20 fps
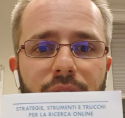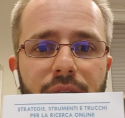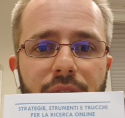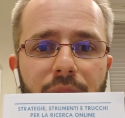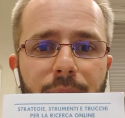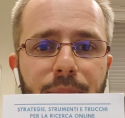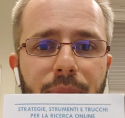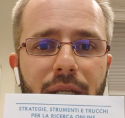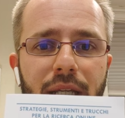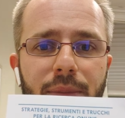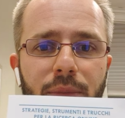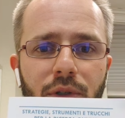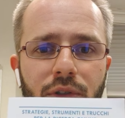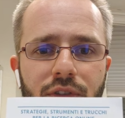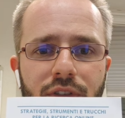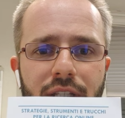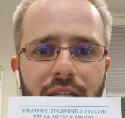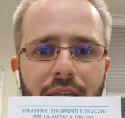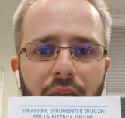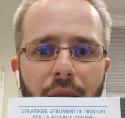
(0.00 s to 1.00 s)
Il primo
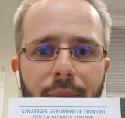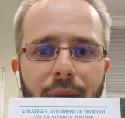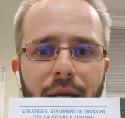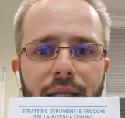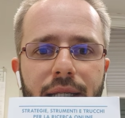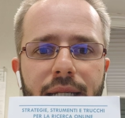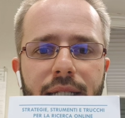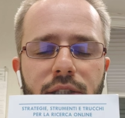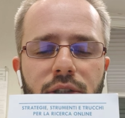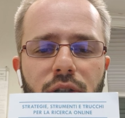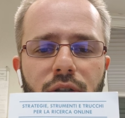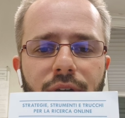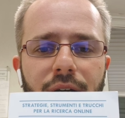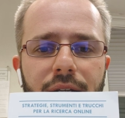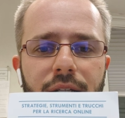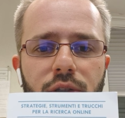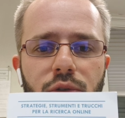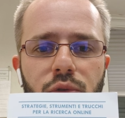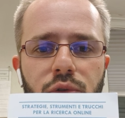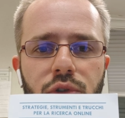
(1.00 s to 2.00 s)
si chiama
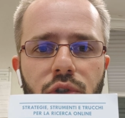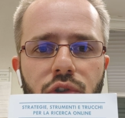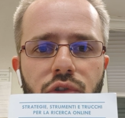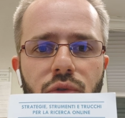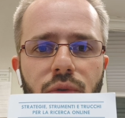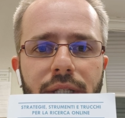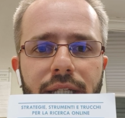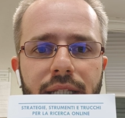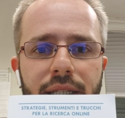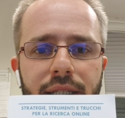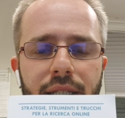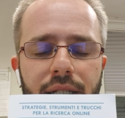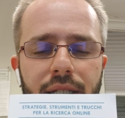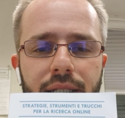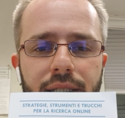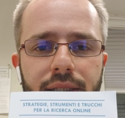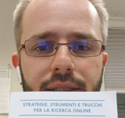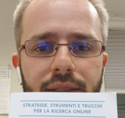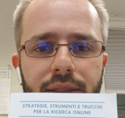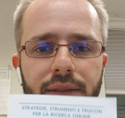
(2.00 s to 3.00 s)
Trovare tutto su
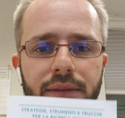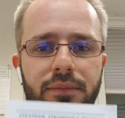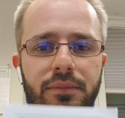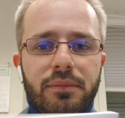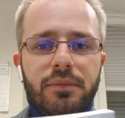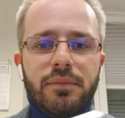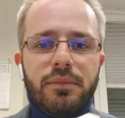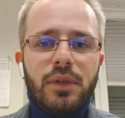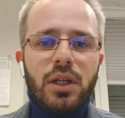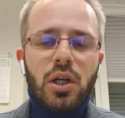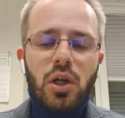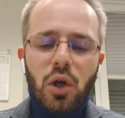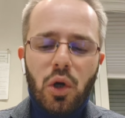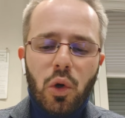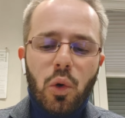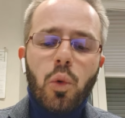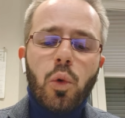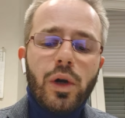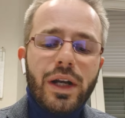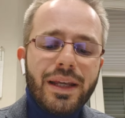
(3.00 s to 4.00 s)
internet.
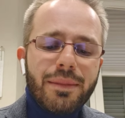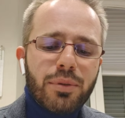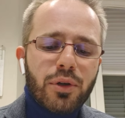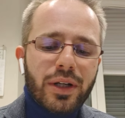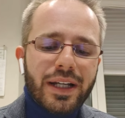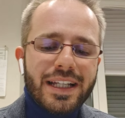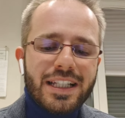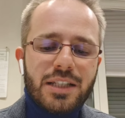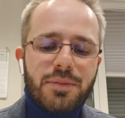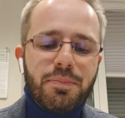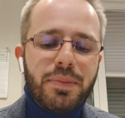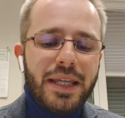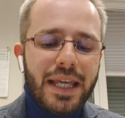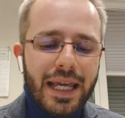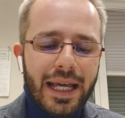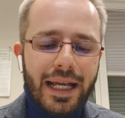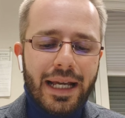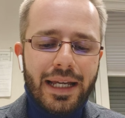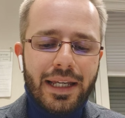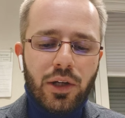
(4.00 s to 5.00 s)
Un libro che
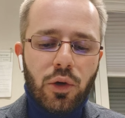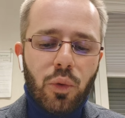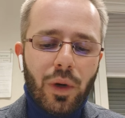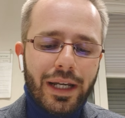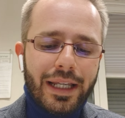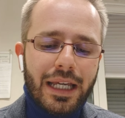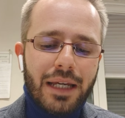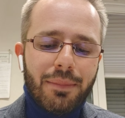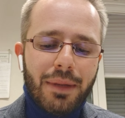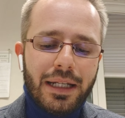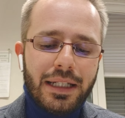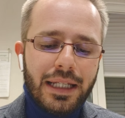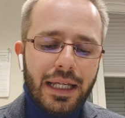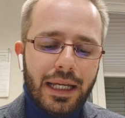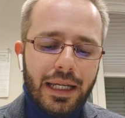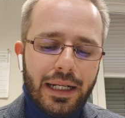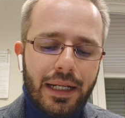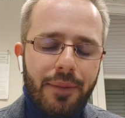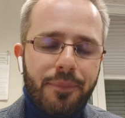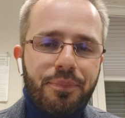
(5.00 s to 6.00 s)
spiega in qualche
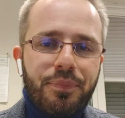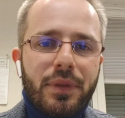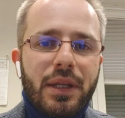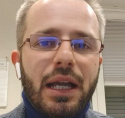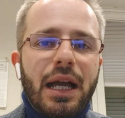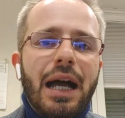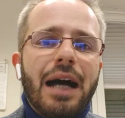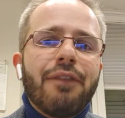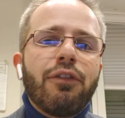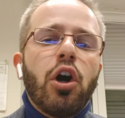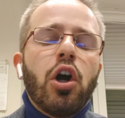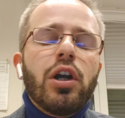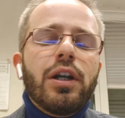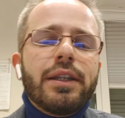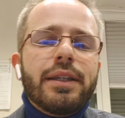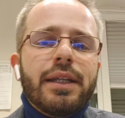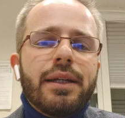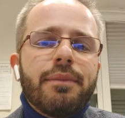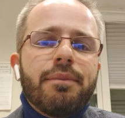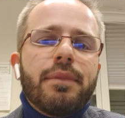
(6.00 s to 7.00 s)
maniera, a
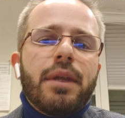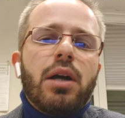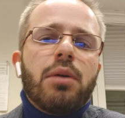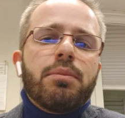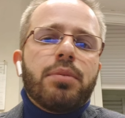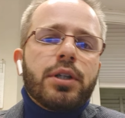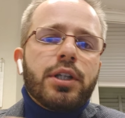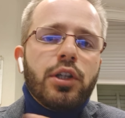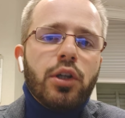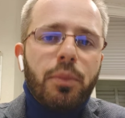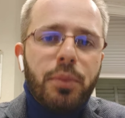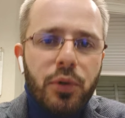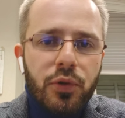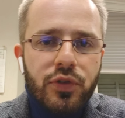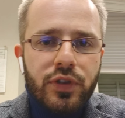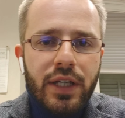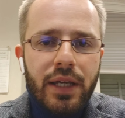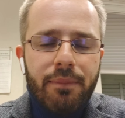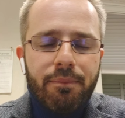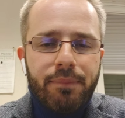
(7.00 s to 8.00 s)
volte è un pochino più
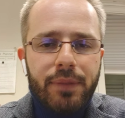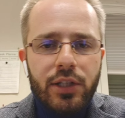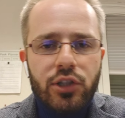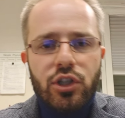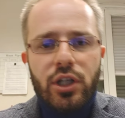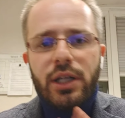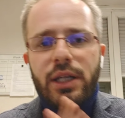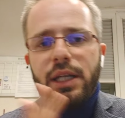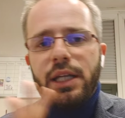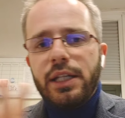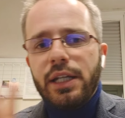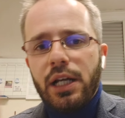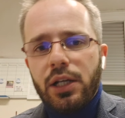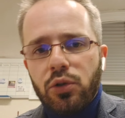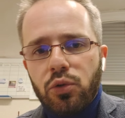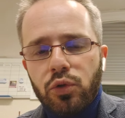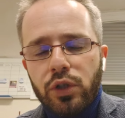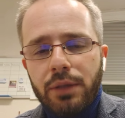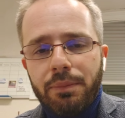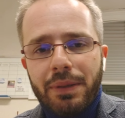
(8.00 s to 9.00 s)
semplice, in
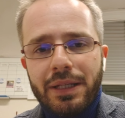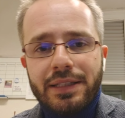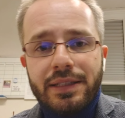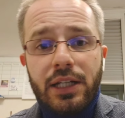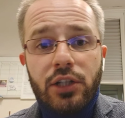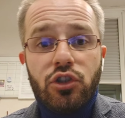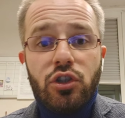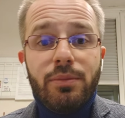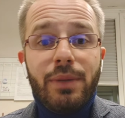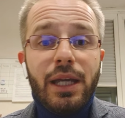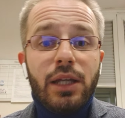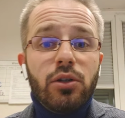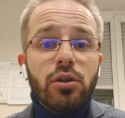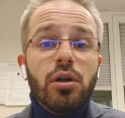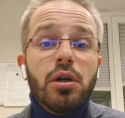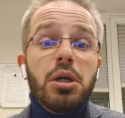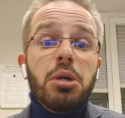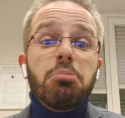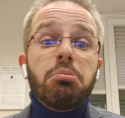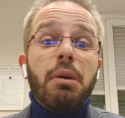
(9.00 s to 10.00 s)
alcuni passaggi meno,
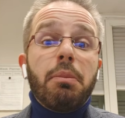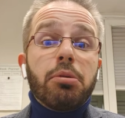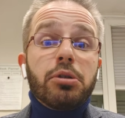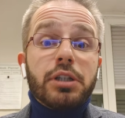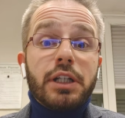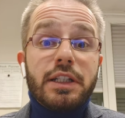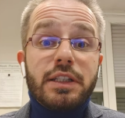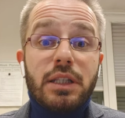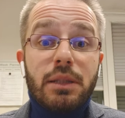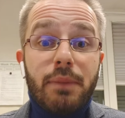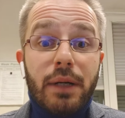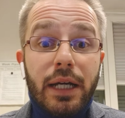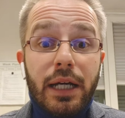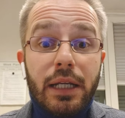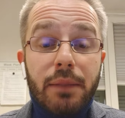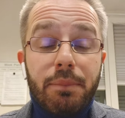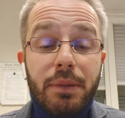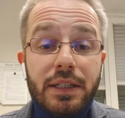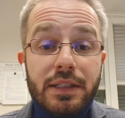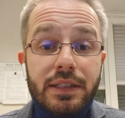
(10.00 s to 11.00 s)
ma potreste
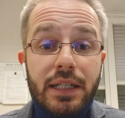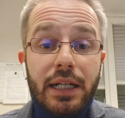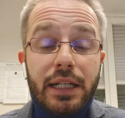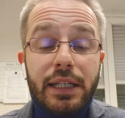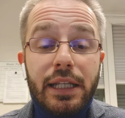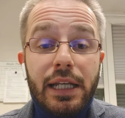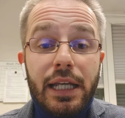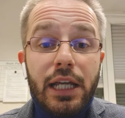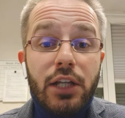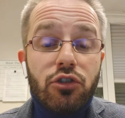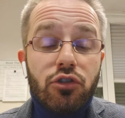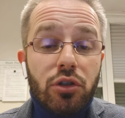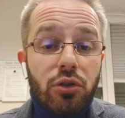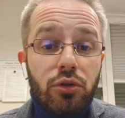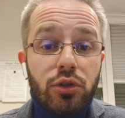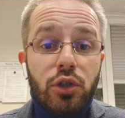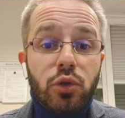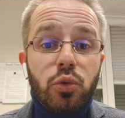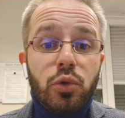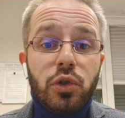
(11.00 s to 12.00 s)
magari pensare di leggerlo,
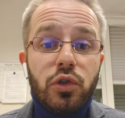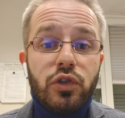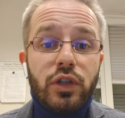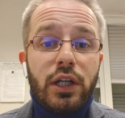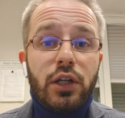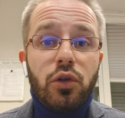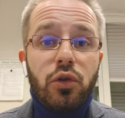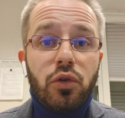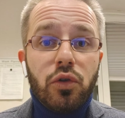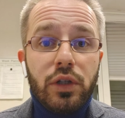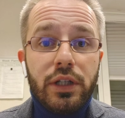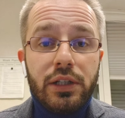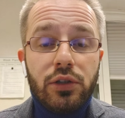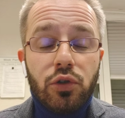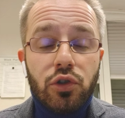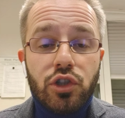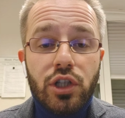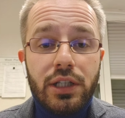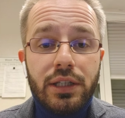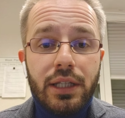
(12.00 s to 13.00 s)
di curiosarlo con il
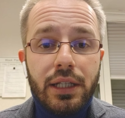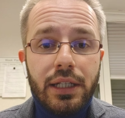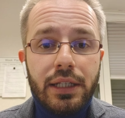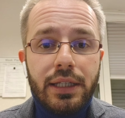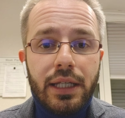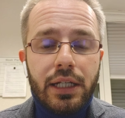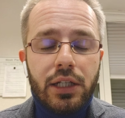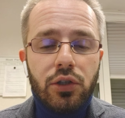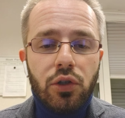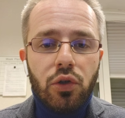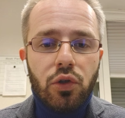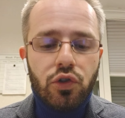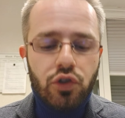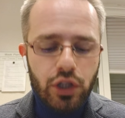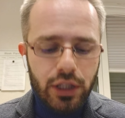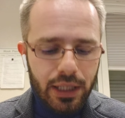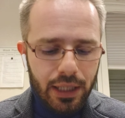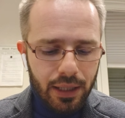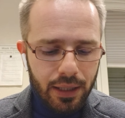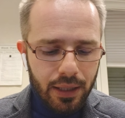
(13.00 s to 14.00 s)
docente di
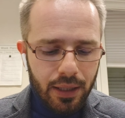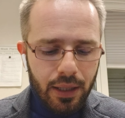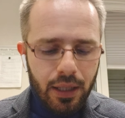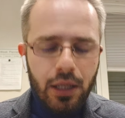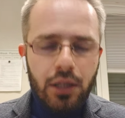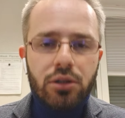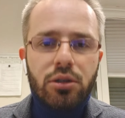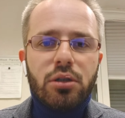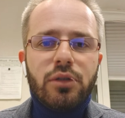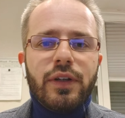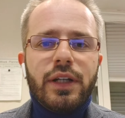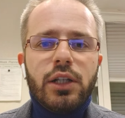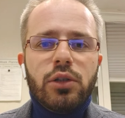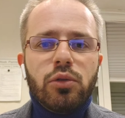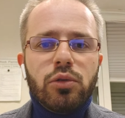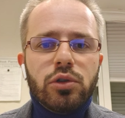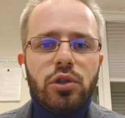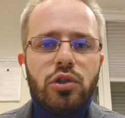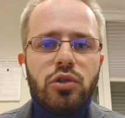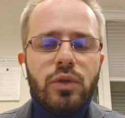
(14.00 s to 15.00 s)
tecnologia. Trovare
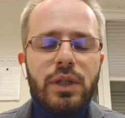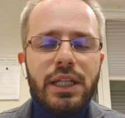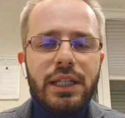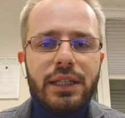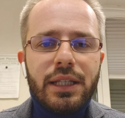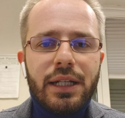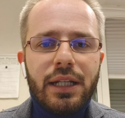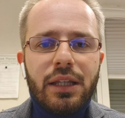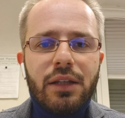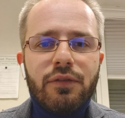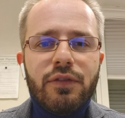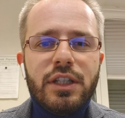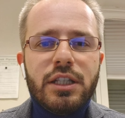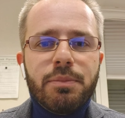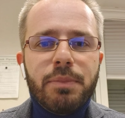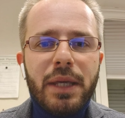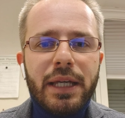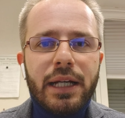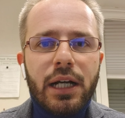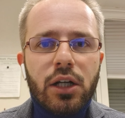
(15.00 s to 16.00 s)
tutto su internet vi
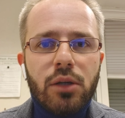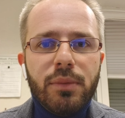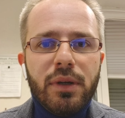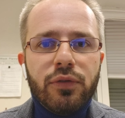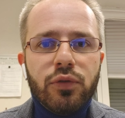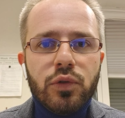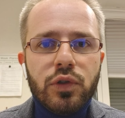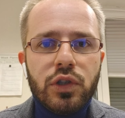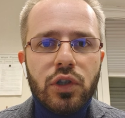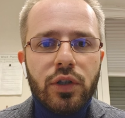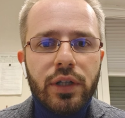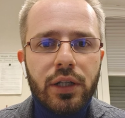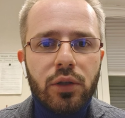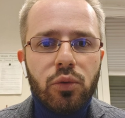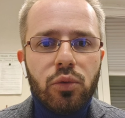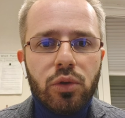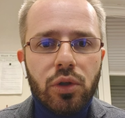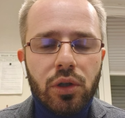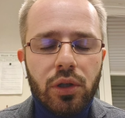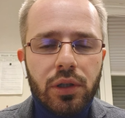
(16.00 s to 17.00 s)
spiega come funziona
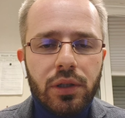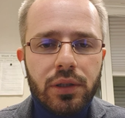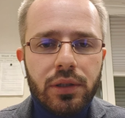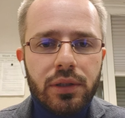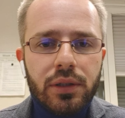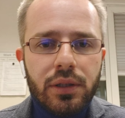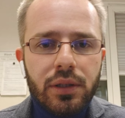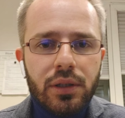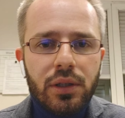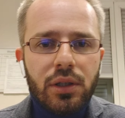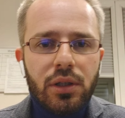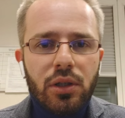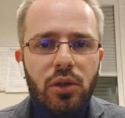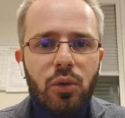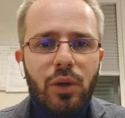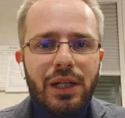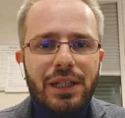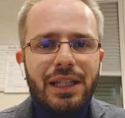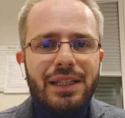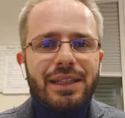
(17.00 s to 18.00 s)
Google.
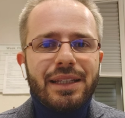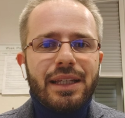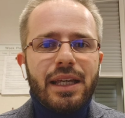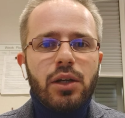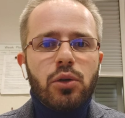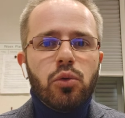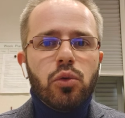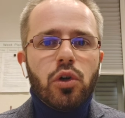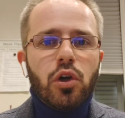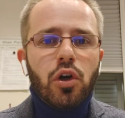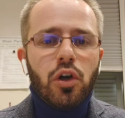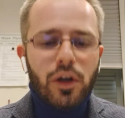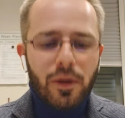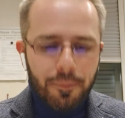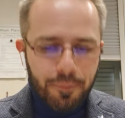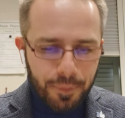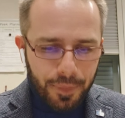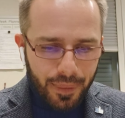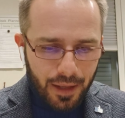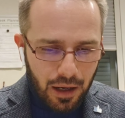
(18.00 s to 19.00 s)
Guardate che Google
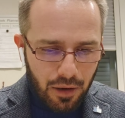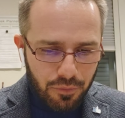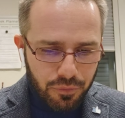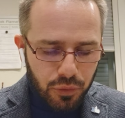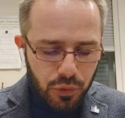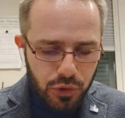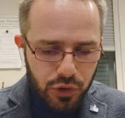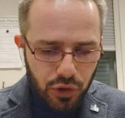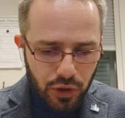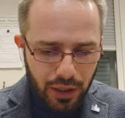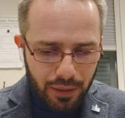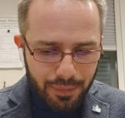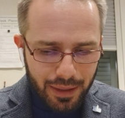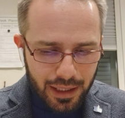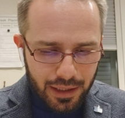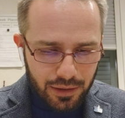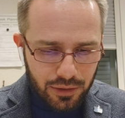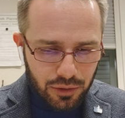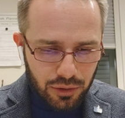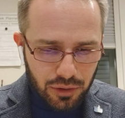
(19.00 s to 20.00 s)
ha un
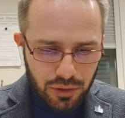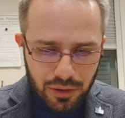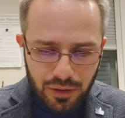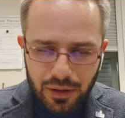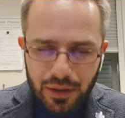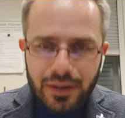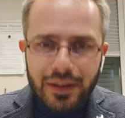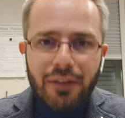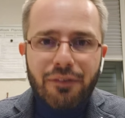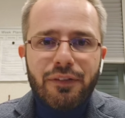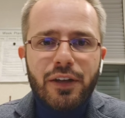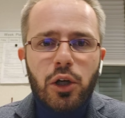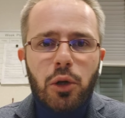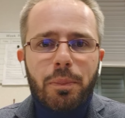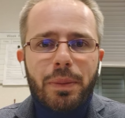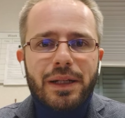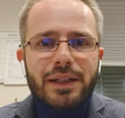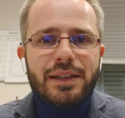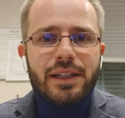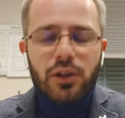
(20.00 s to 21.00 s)
funzionamento eh, davvero
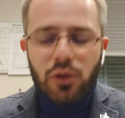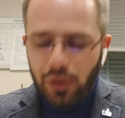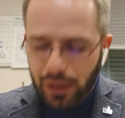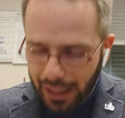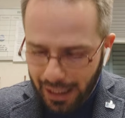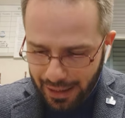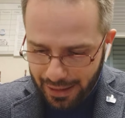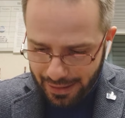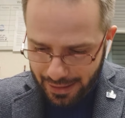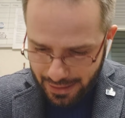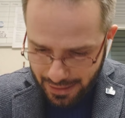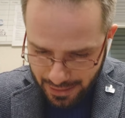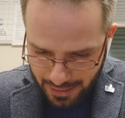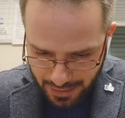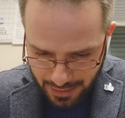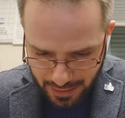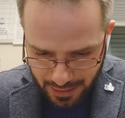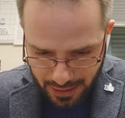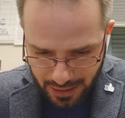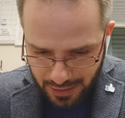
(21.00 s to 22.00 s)
particolare.
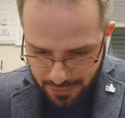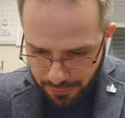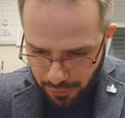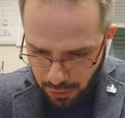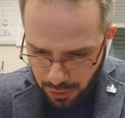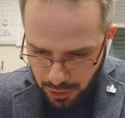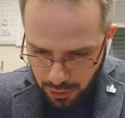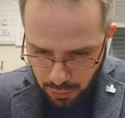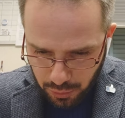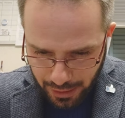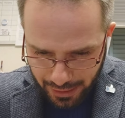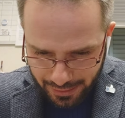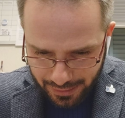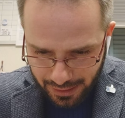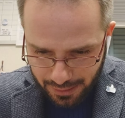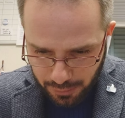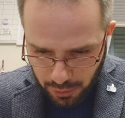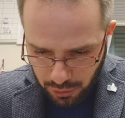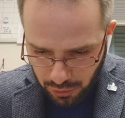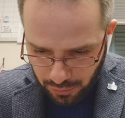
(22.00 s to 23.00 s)
Sfoglio un
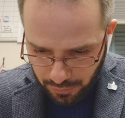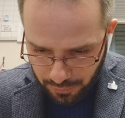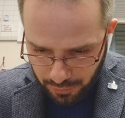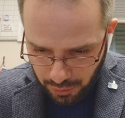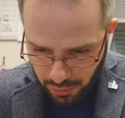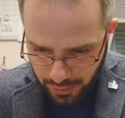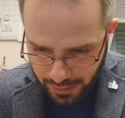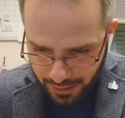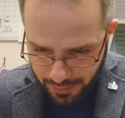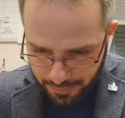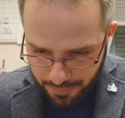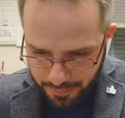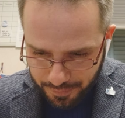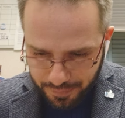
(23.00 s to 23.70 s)
attimo con voi